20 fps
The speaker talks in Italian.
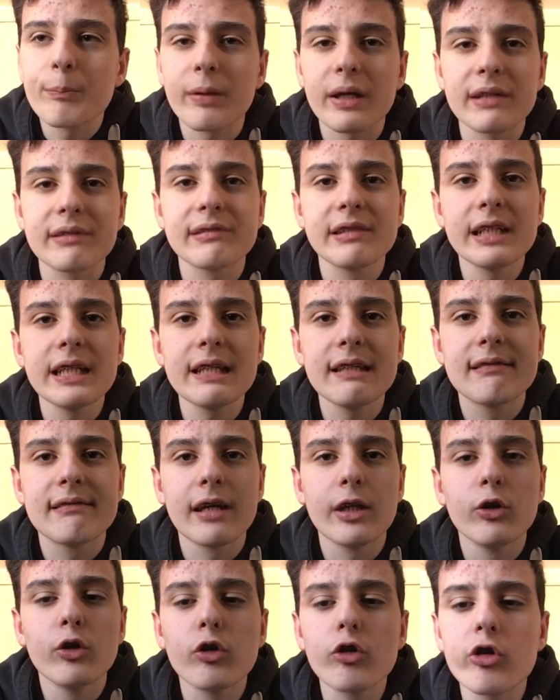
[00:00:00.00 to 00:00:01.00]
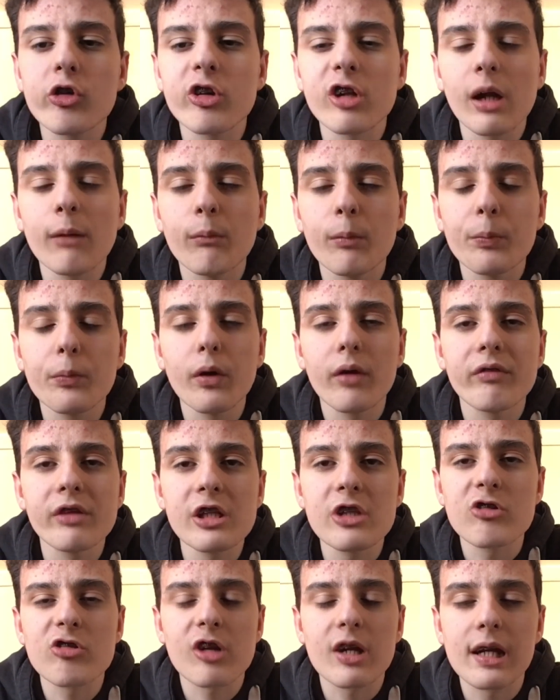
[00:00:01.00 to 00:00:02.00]
partite, non riusciamo più a
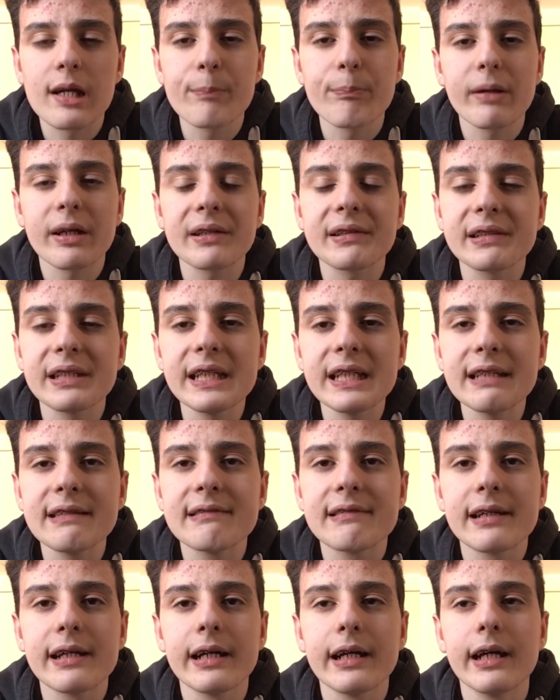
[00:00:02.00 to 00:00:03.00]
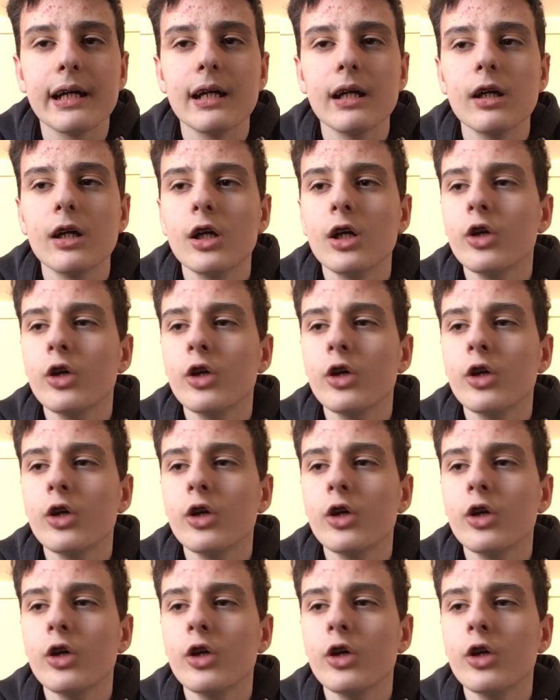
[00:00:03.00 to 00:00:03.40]
vincere le partite.